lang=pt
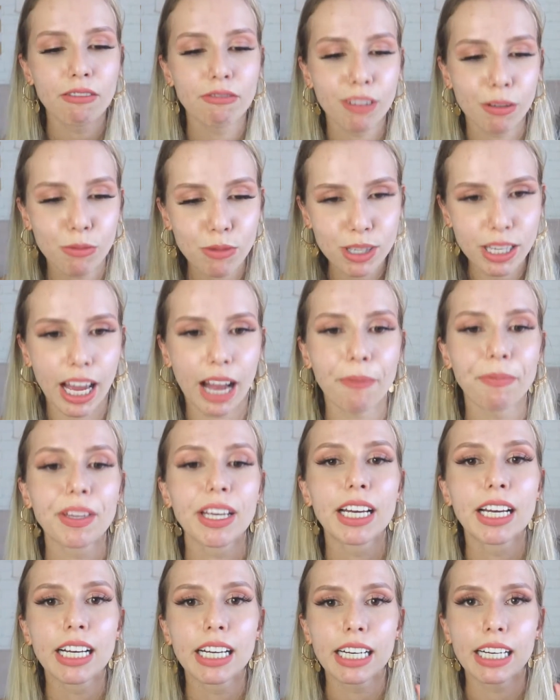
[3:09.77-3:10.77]
Vamos lá.
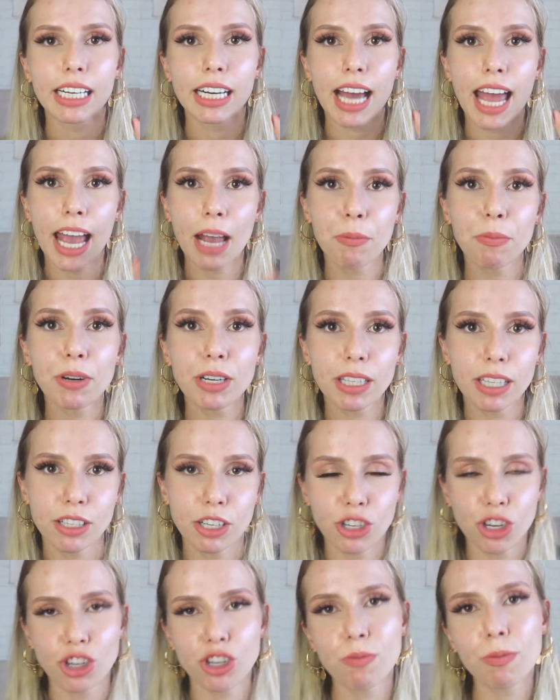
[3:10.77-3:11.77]
Uh, é
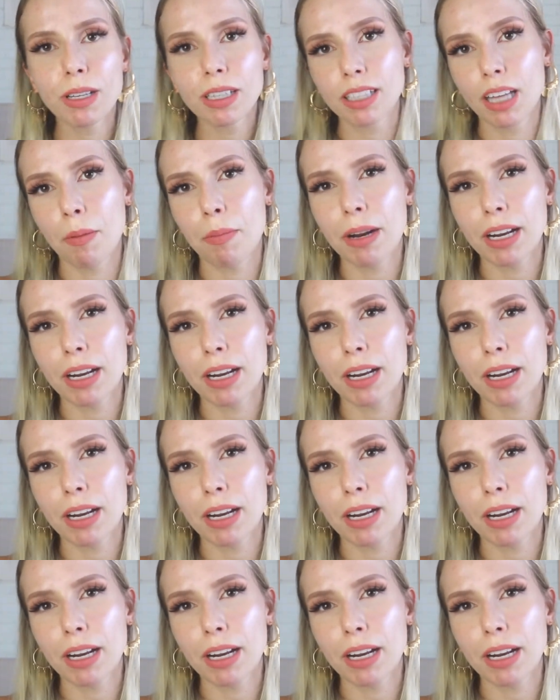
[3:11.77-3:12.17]
importante a gente manter,